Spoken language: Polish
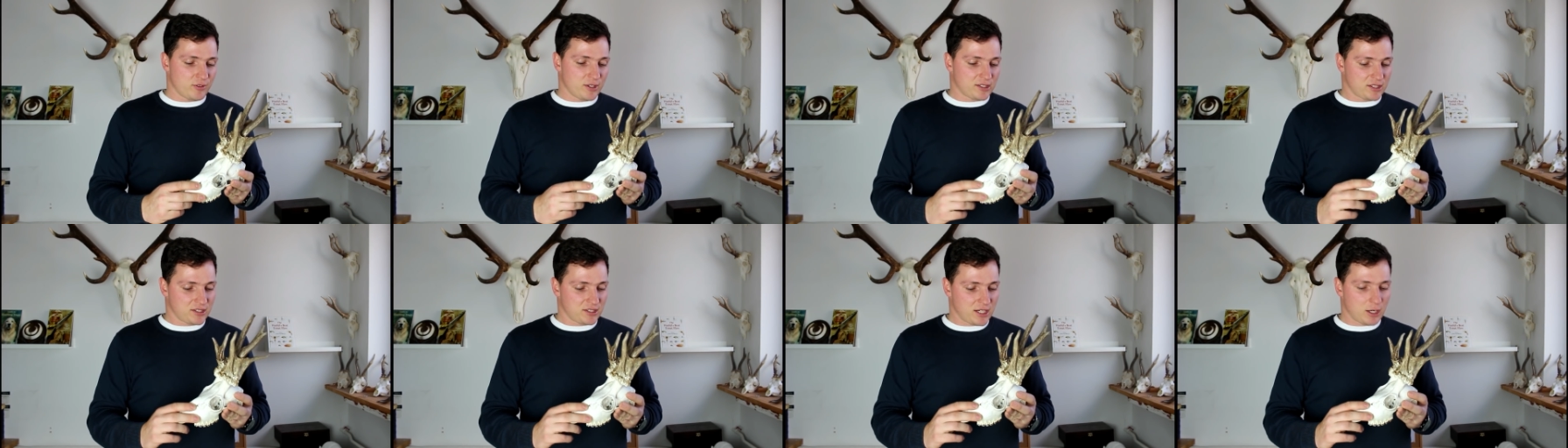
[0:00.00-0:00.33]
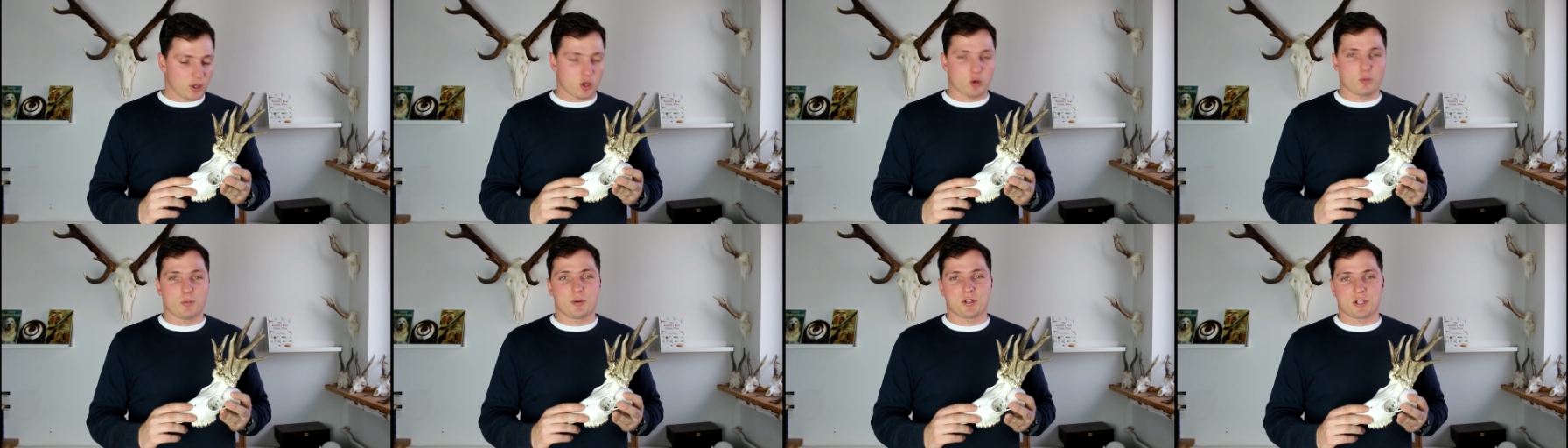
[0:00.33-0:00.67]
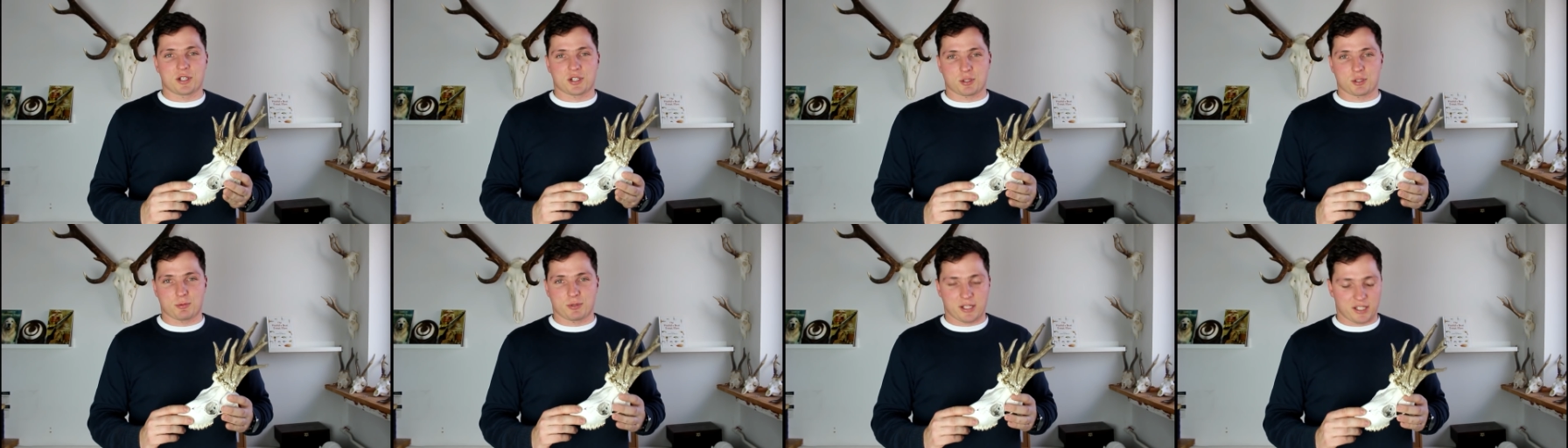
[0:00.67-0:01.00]
chciałoby
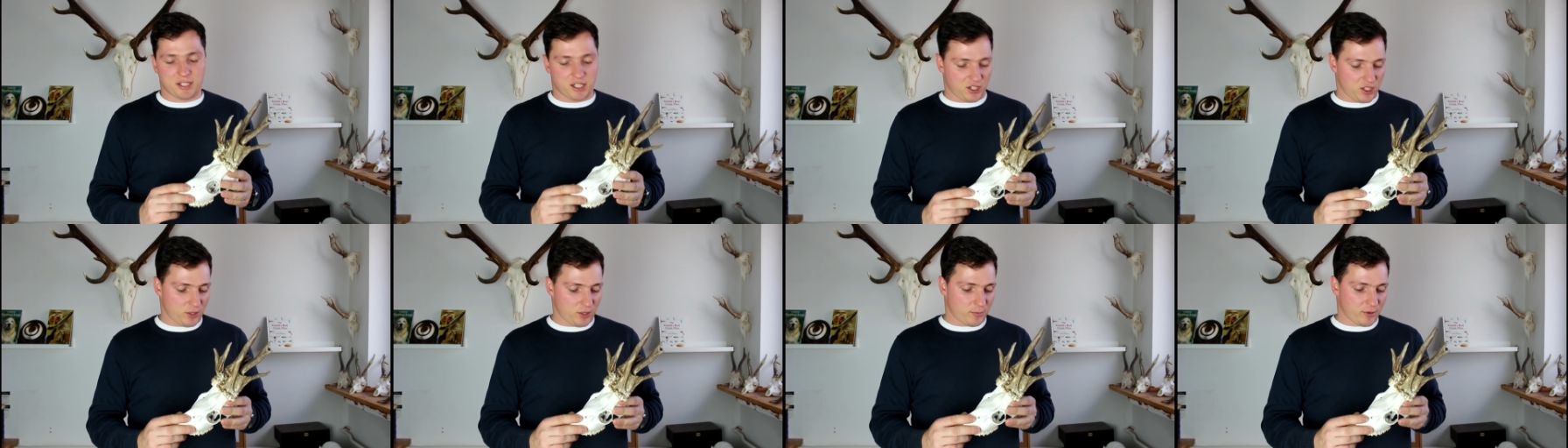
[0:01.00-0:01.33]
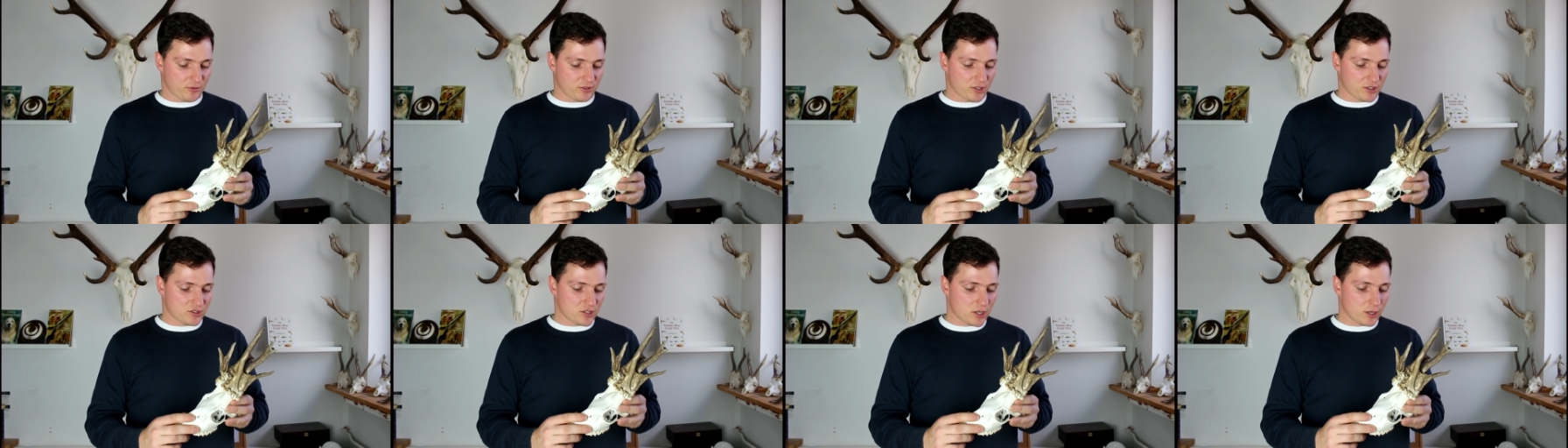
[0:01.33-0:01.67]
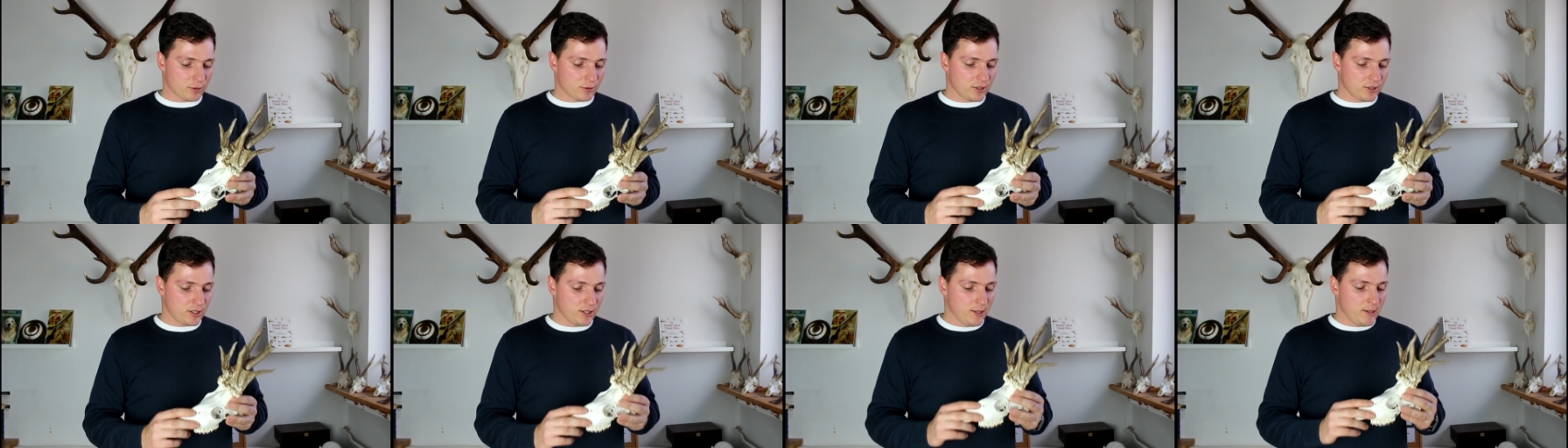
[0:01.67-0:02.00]
się, żeby takie się
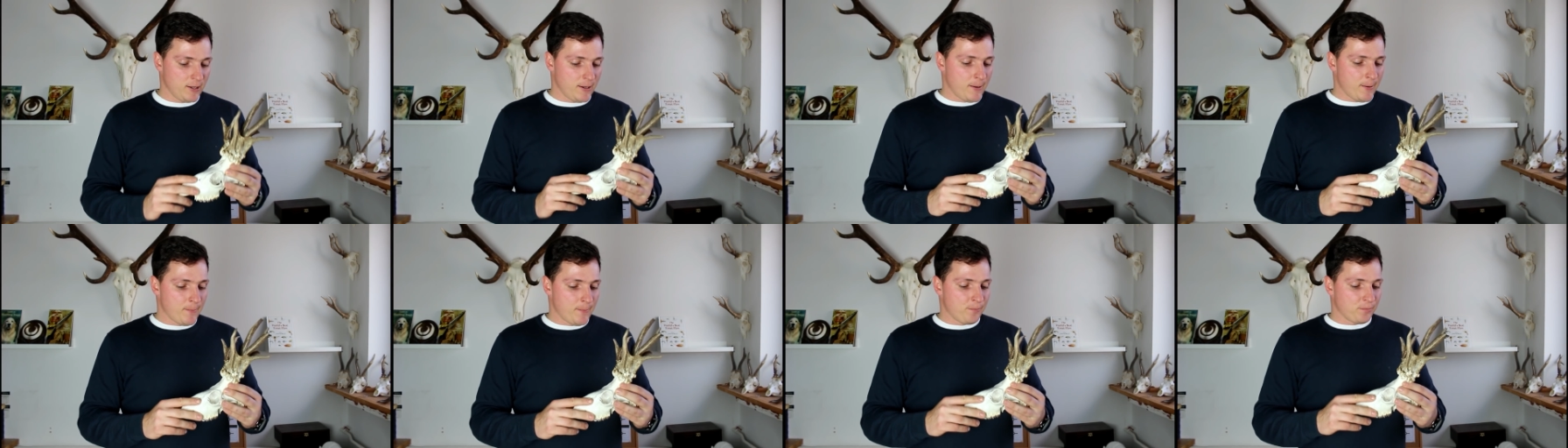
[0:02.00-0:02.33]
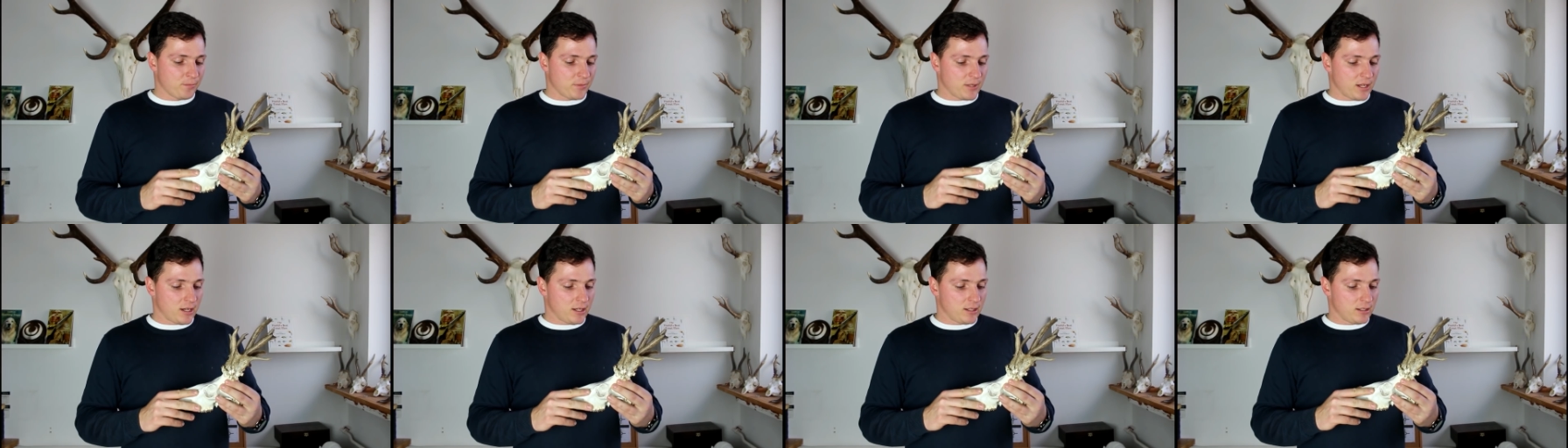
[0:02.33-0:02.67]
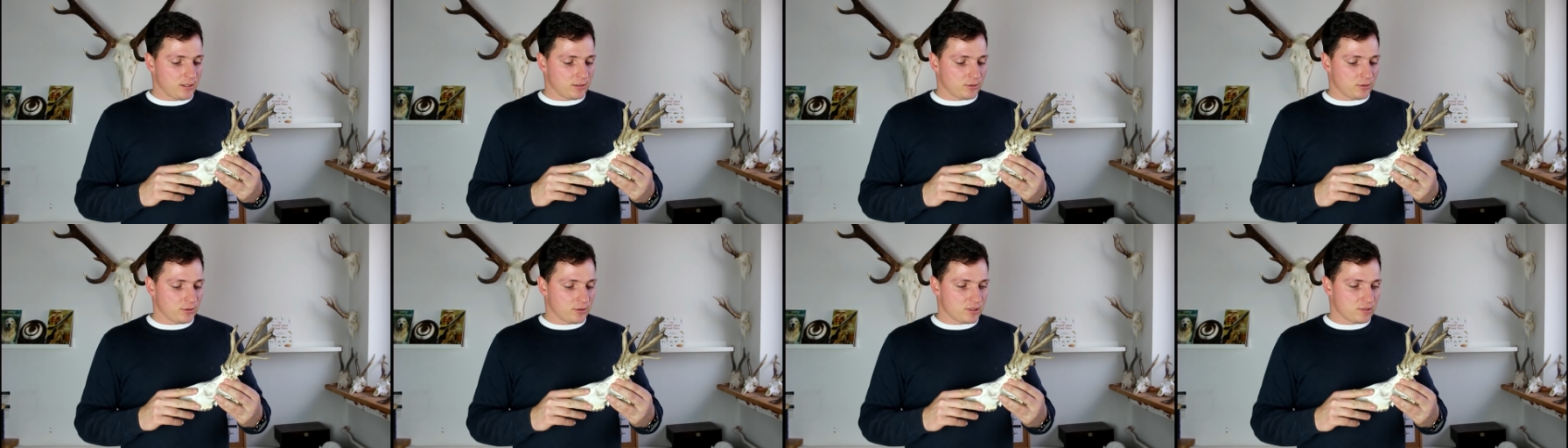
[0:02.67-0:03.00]
powtarzały, no
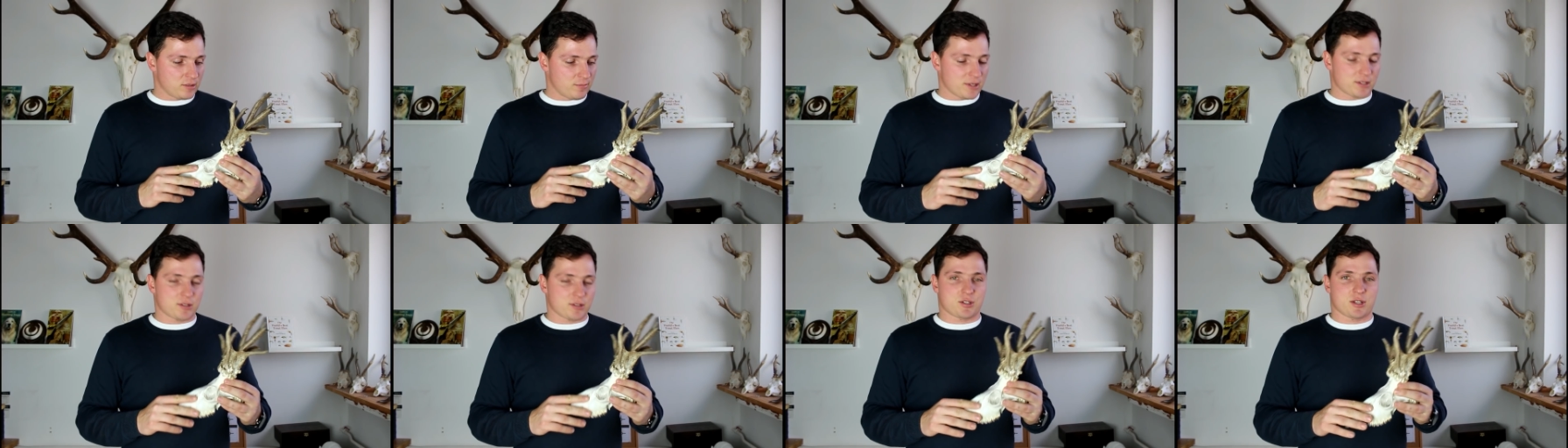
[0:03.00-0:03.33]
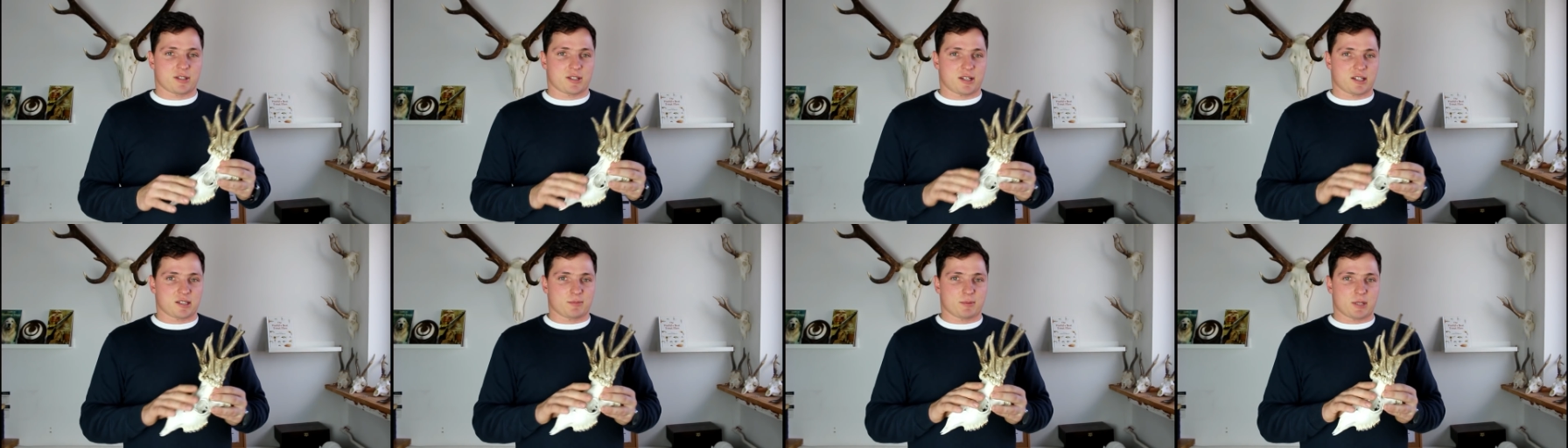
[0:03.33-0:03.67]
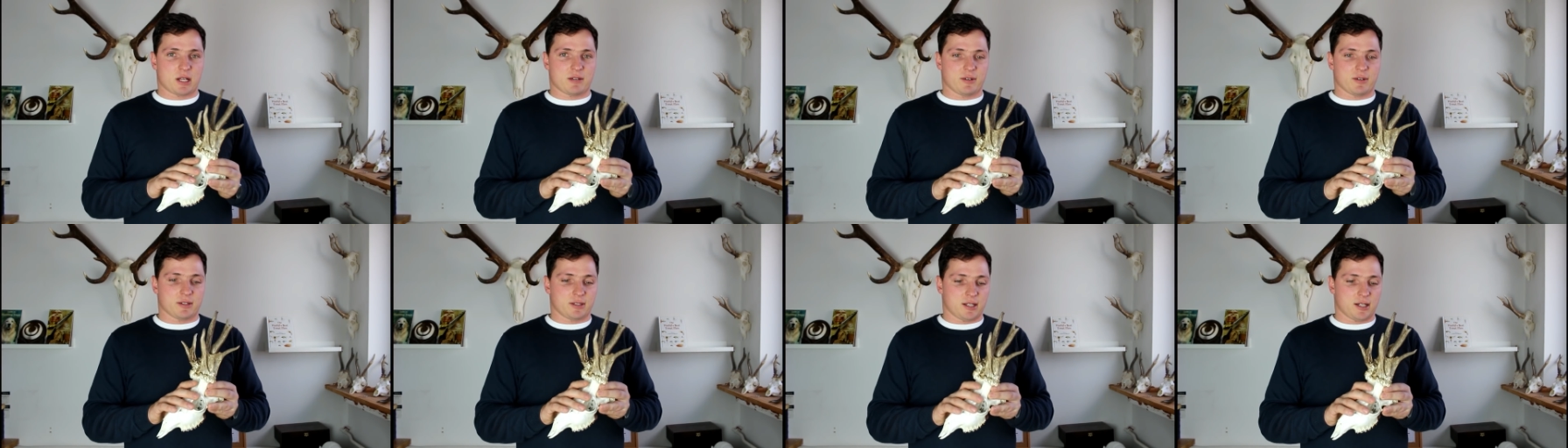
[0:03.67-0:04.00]
ale to jest bardzo rzadka
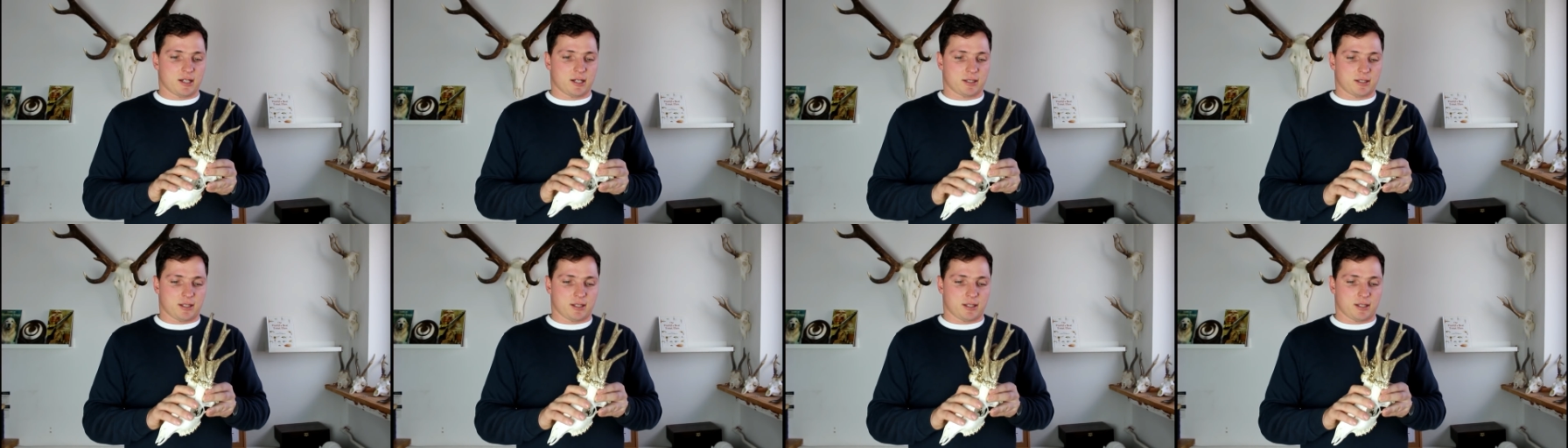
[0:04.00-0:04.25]
sprawa, tak?